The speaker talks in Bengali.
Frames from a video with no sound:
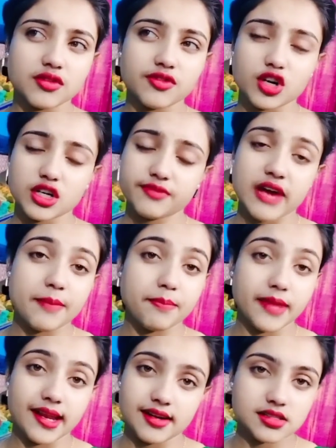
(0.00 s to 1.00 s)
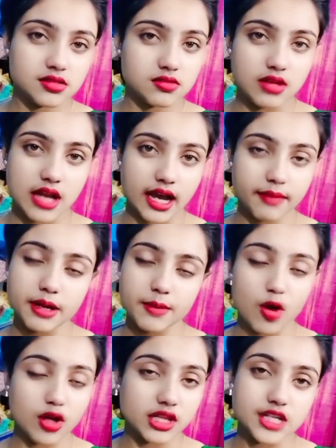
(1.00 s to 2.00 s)
ফর্টি ফাইভ মিনিটস লাগে মানে
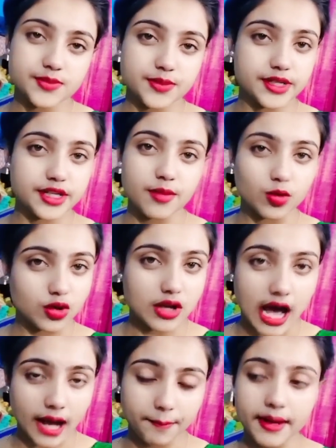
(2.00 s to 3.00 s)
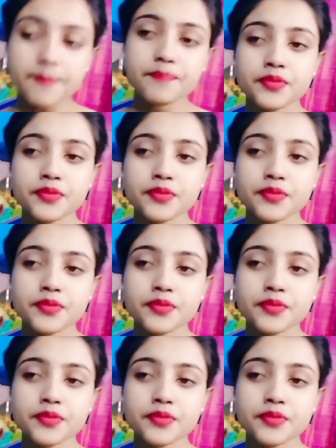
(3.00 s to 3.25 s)
পঁয়তাল্লিশ মিনিটের মতো লাগবে